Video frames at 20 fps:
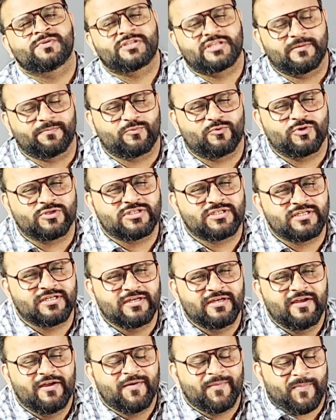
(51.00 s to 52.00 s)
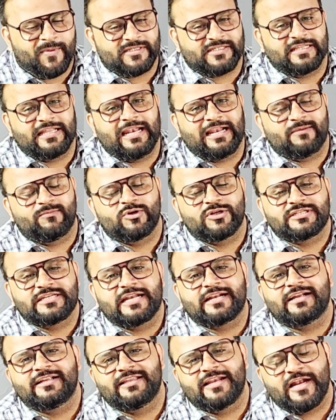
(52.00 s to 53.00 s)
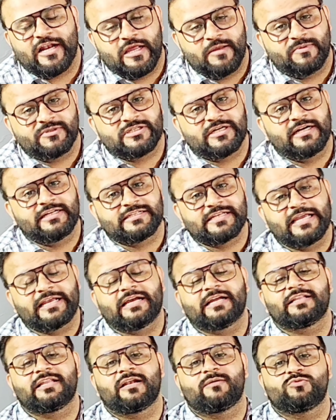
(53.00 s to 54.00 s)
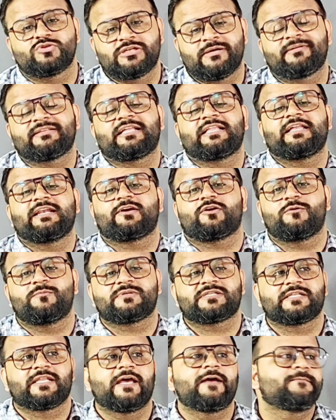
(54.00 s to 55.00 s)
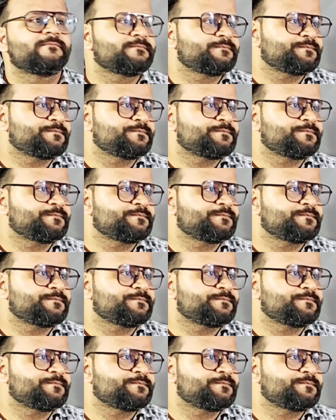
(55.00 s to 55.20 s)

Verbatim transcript: सब कुछ पसंद आया कमेंट शेयर कर देना नहीं पसंद डिसलाइक कर देना मुझे बता देना कि पसंद है